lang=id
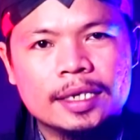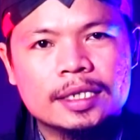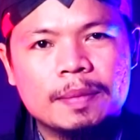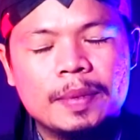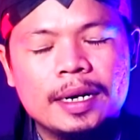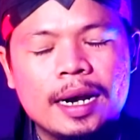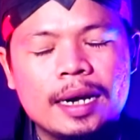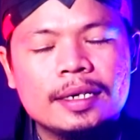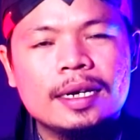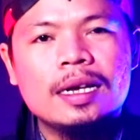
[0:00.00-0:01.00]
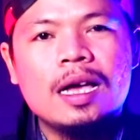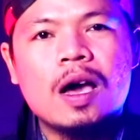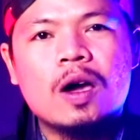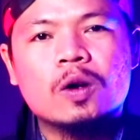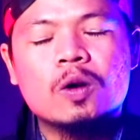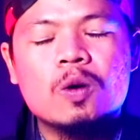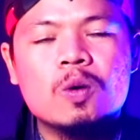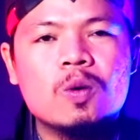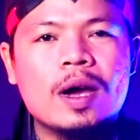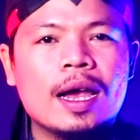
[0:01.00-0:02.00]
Sebenarnya roh
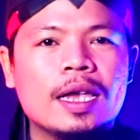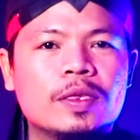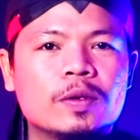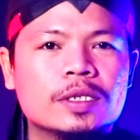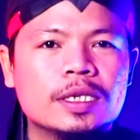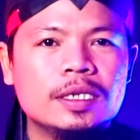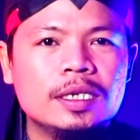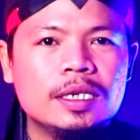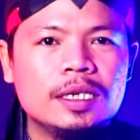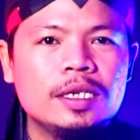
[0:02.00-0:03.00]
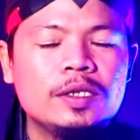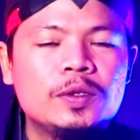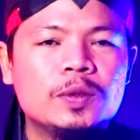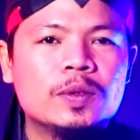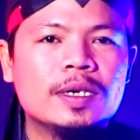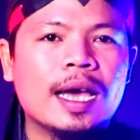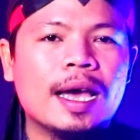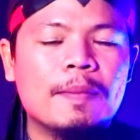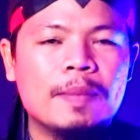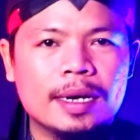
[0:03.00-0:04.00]
uang itu sendiri juga
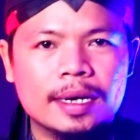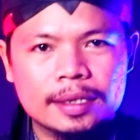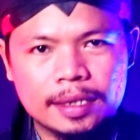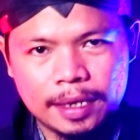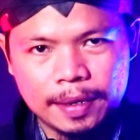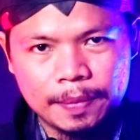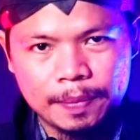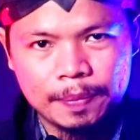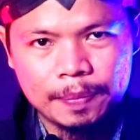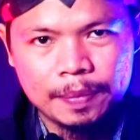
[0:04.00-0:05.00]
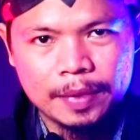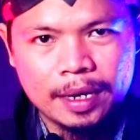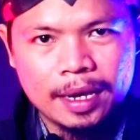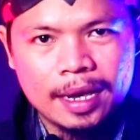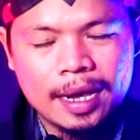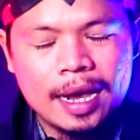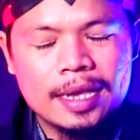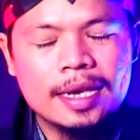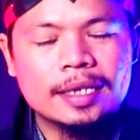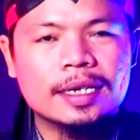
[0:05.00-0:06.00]
mengerti.
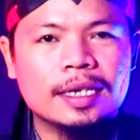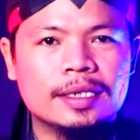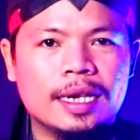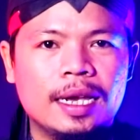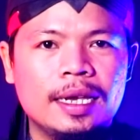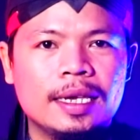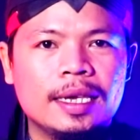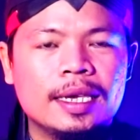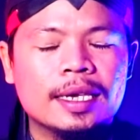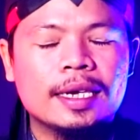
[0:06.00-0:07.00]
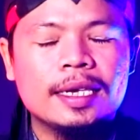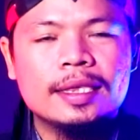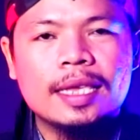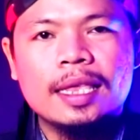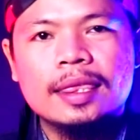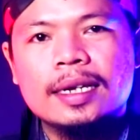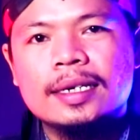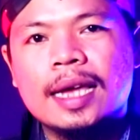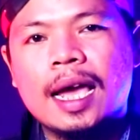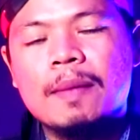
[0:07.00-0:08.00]
Hanya saja kita
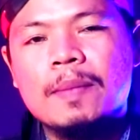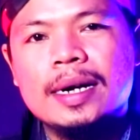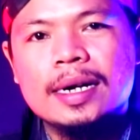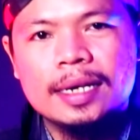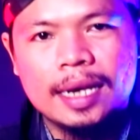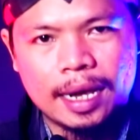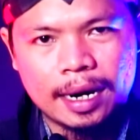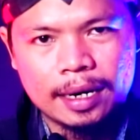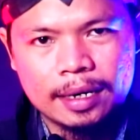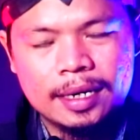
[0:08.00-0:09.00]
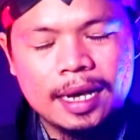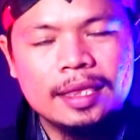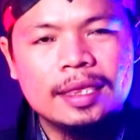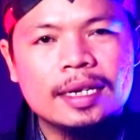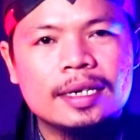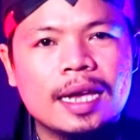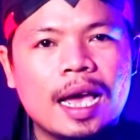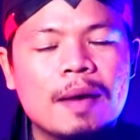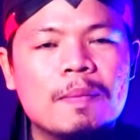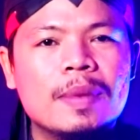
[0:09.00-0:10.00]
tidak mendengar dan
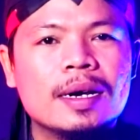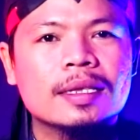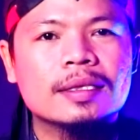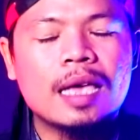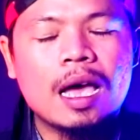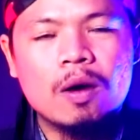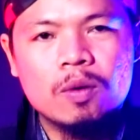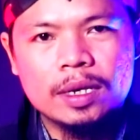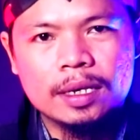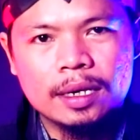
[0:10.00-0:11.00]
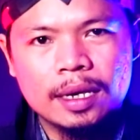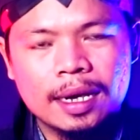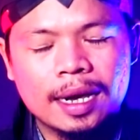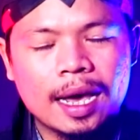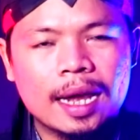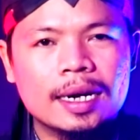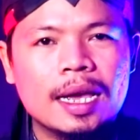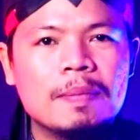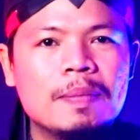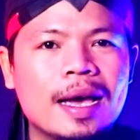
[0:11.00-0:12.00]
tidak mengetahui
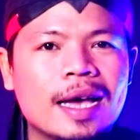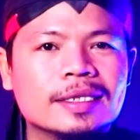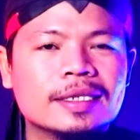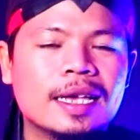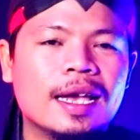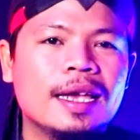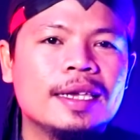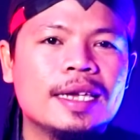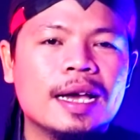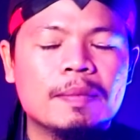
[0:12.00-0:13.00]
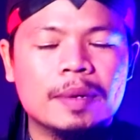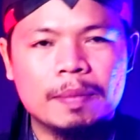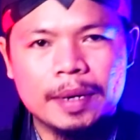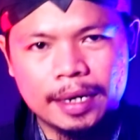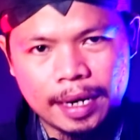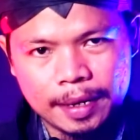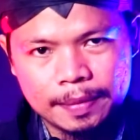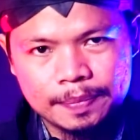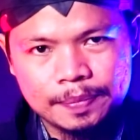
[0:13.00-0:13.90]
karena bahasa yang berbeda.